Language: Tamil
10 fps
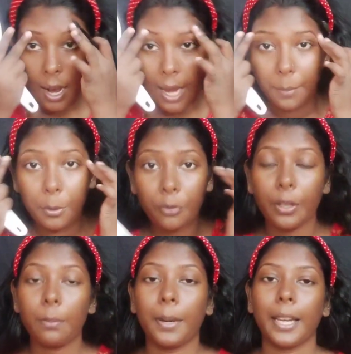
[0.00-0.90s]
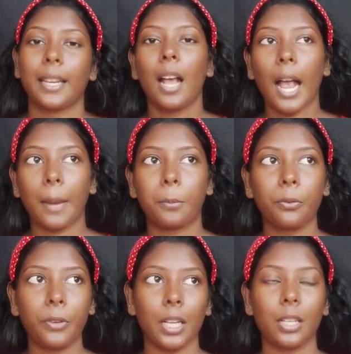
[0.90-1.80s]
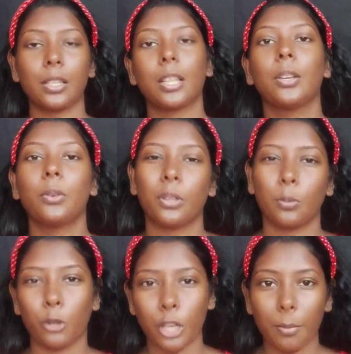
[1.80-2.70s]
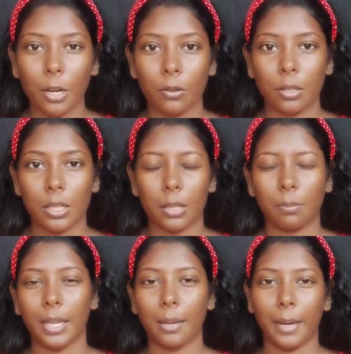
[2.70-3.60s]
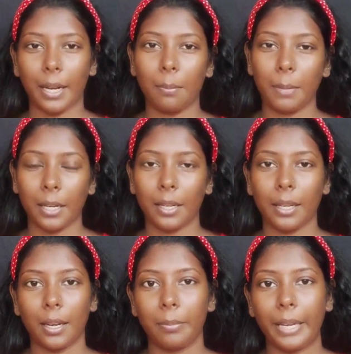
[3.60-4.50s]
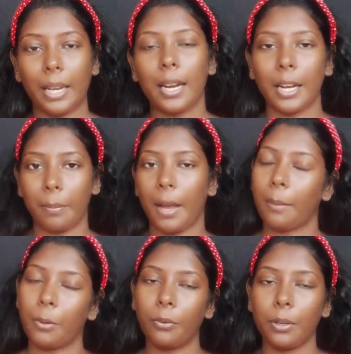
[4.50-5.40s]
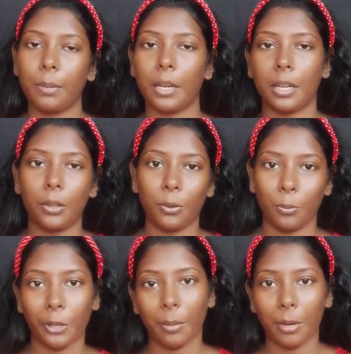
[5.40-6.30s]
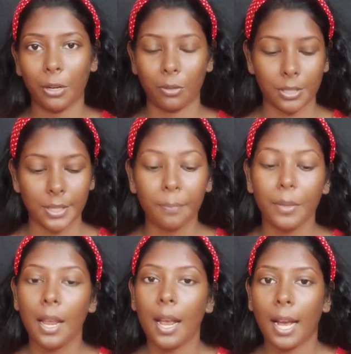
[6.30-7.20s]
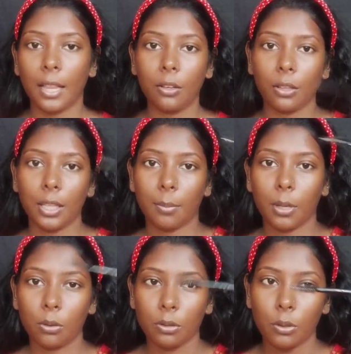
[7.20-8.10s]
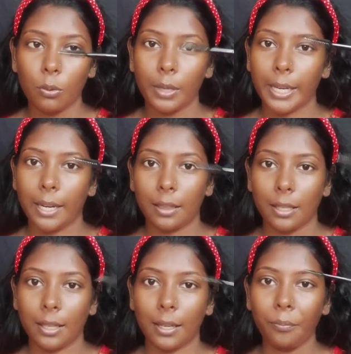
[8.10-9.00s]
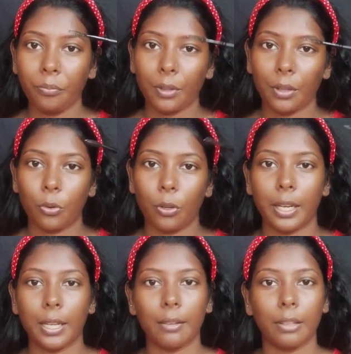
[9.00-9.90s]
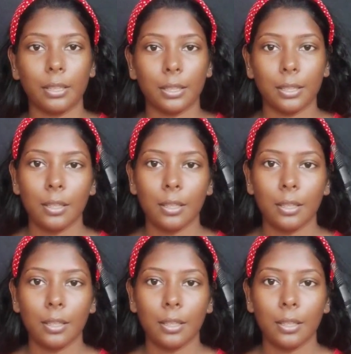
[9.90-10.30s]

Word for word: ஐப்ரோ ஃபில் பண்ணிக்கிறேன் ஐப்ரோ ஃபில்ங்கிறது ஒரு முக்கியமான ஒரு ஸ்டெப் நீங்கள் மேக்கப் பண்ணுறீங்க அப்படின்னா கண்டிப்பாக ஐப்ரோ ஃபில் பண்ணுறது ஒரு முக்கியமான ஒரு ஸ்டெப் அதுக்கு வந்து இந்த மாதிரி ஒரு ஸ்கூலி எடுத்துக்கிறேன் உங்கள்கிட்ட வந்து